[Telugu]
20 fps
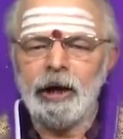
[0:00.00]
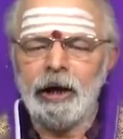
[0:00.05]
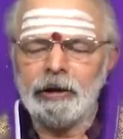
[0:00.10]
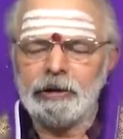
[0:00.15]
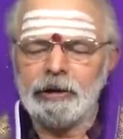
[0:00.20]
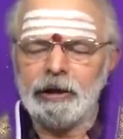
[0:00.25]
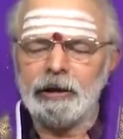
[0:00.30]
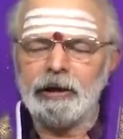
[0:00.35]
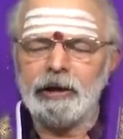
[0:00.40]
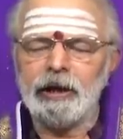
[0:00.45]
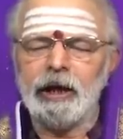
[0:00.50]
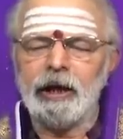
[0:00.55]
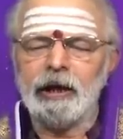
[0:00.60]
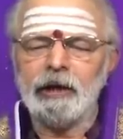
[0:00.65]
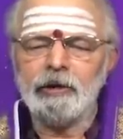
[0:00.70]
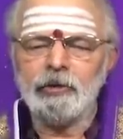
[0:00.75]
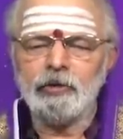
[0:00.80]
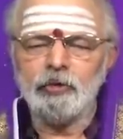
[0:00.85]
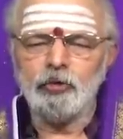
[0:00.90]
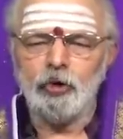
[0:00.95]
అత్యంత
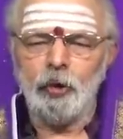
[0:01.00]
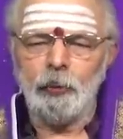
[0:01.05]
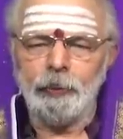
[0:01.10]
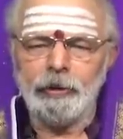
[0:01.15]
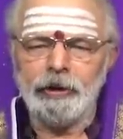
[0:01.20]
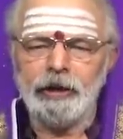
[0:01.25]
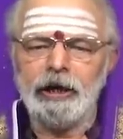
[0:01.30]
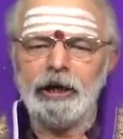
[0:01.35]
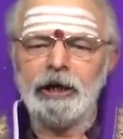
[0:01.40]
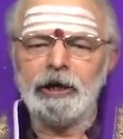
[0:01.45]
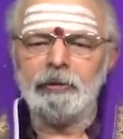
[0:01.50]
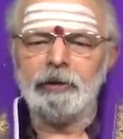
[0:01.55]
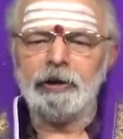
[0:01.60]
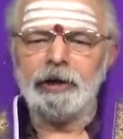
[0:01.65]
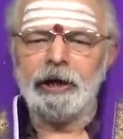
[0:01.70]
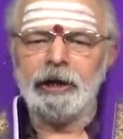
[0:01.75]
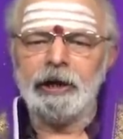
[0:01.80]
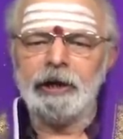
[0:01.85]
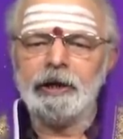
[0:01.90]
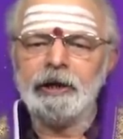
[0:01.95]

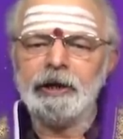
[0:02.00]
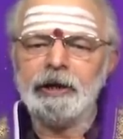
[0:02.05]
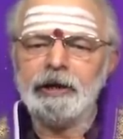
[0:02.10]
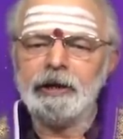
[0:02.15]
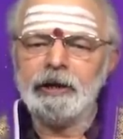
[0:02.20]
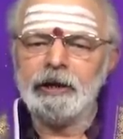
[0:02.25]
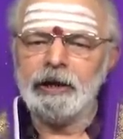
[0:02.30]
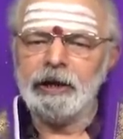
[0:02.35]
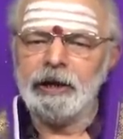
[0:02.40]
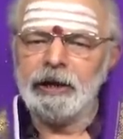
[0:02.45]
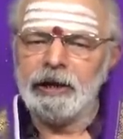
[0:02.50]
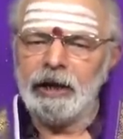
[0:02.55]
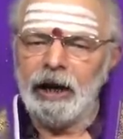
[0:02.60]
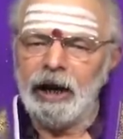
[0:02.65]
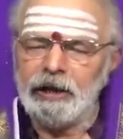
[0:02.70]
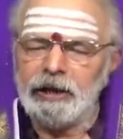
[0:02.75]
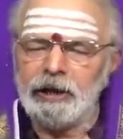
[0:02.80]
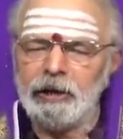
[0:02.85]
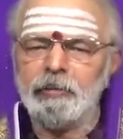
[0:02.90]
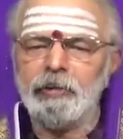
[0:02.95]
గొప్పదైనటువంటి ఈ
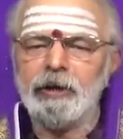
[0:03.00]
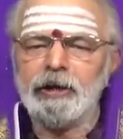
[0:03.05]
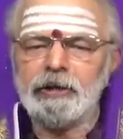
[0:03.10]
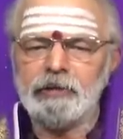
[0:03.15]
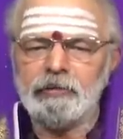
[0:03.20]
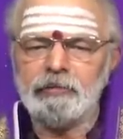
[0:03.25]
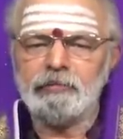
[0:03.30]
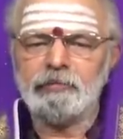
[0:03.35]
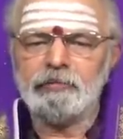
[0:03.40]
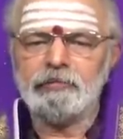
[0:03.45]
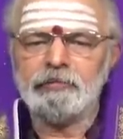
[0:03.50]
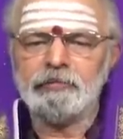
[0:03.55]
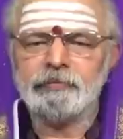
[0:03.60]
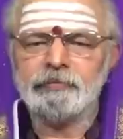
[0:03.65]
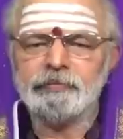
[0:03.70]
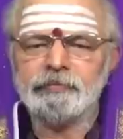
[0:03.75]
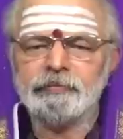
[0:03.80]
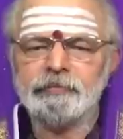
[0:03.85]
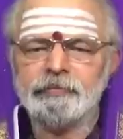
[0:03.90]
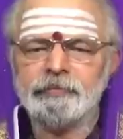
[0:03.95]
కార్తీక మాసం
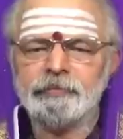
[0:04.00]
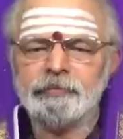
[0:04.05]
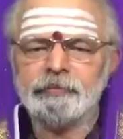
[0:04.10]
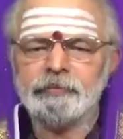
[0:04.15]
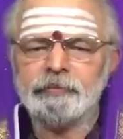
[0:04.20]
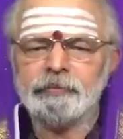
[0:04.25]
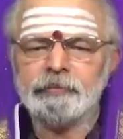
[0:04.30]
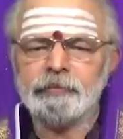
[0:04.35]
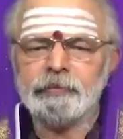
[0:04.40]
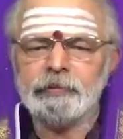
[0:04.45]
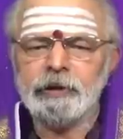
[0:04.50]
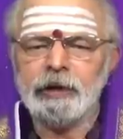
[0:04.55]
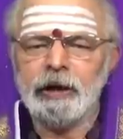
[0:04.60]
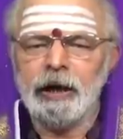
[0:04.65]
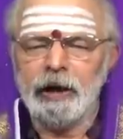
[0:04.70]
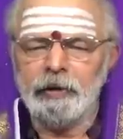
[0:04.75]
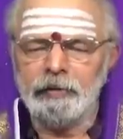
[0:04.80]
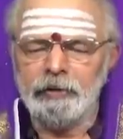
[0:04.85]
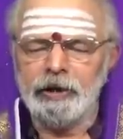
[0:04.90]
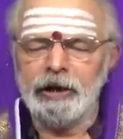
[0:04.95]

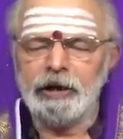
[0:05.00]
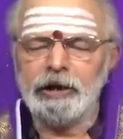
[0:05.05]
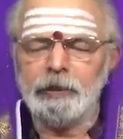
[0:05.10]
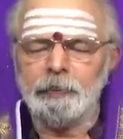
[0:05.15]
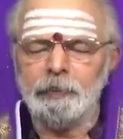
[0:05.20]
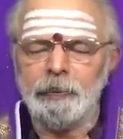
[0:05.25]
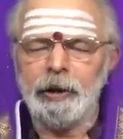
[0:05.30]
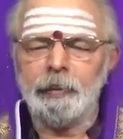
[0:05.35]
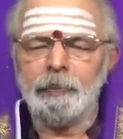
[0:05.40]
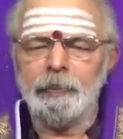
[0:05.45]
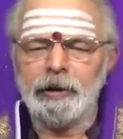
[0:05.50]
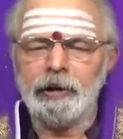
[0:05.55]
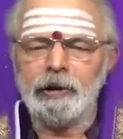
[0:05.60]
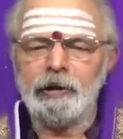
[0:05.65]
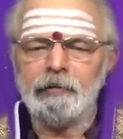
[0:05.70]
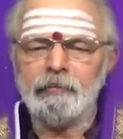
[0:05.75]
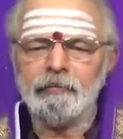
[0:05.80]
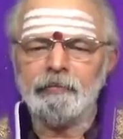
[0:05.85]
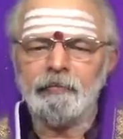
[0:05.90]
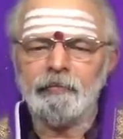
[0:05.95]
అందుకే చెప్పారు
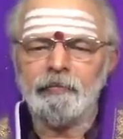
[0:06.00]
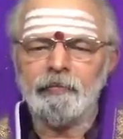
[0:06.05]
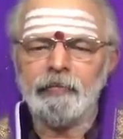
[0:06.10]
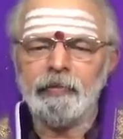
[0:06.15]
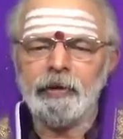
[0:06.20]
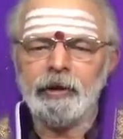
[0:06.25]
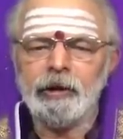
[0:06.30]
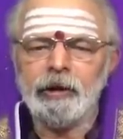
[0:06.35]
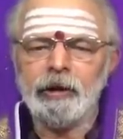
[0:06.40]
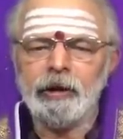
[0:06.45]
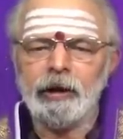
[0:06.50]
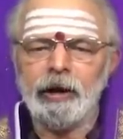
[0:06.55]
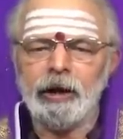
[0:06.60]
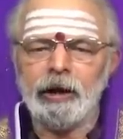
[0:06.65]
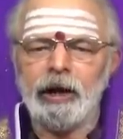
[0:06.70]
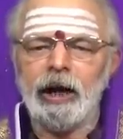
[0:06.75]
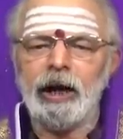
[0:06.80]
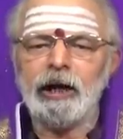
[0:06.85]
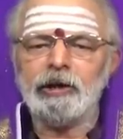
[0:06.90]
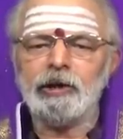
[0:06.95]
పెద్దలు నా
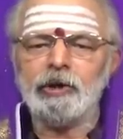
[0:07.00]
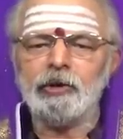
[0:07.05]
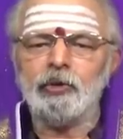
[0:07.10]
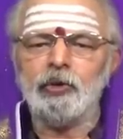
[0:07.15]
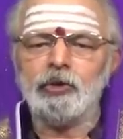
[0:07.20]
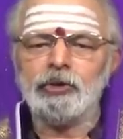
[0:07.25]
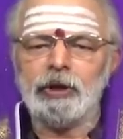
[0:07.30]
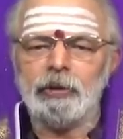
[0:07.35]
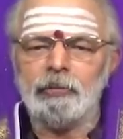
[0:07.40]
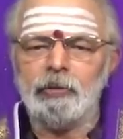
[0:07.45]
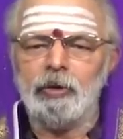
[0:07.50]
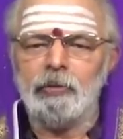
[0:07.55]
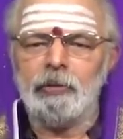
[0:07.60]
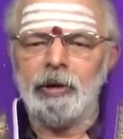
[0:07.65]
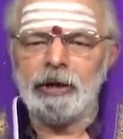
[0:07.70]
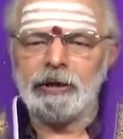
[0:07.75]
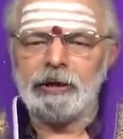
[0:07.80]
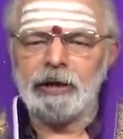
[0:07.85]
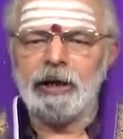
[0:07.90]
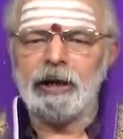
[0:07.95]
కార్తీకో
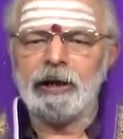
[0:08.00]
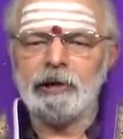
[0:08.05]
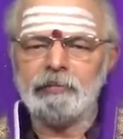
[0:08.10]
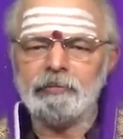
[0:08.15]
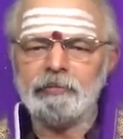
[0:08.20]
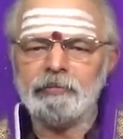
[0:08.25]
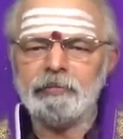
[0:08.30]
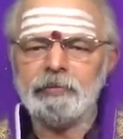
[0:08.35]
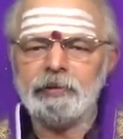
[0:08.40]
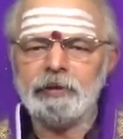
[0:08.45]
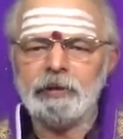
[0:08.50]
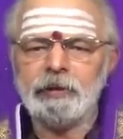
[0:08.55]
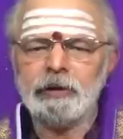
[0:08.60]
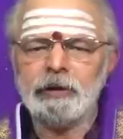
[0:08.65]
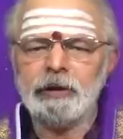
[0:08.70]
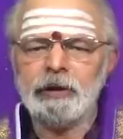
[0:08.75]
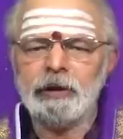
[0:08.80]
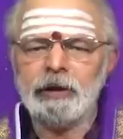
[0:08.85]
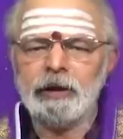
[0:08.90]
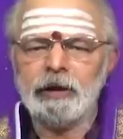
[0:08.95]
సభామాస
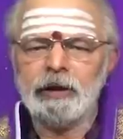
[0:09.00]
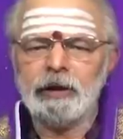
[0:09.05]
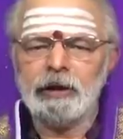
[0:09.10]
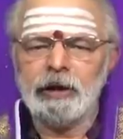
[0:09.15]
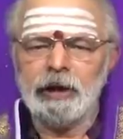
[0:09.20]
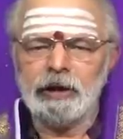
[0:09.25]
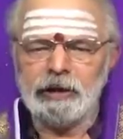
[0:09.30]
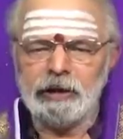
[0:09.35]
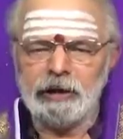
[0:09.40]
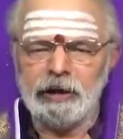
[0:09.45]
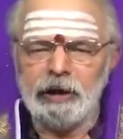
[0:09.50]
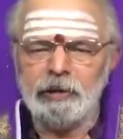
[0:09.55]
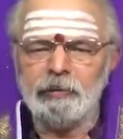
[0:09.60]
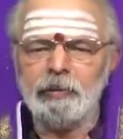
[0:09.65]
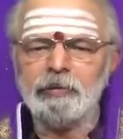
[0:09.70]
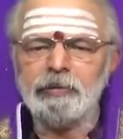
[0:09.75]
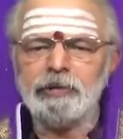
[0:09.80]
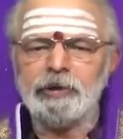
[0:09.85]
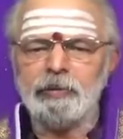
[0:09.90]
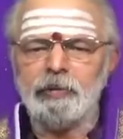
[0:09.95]
నచ్చ
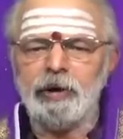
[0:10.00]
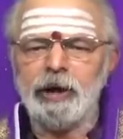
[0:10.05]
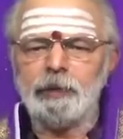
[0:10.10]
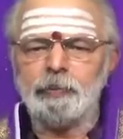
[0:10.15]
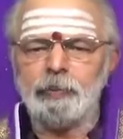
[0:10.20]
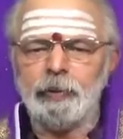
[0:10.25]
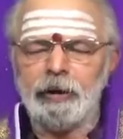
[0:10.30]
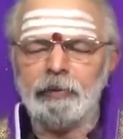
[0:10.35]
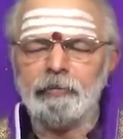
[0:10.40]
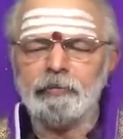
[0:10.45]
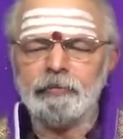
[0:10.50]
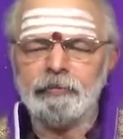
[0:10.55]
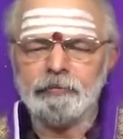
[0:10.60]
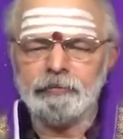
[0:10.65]
దైవం శివాత్పరం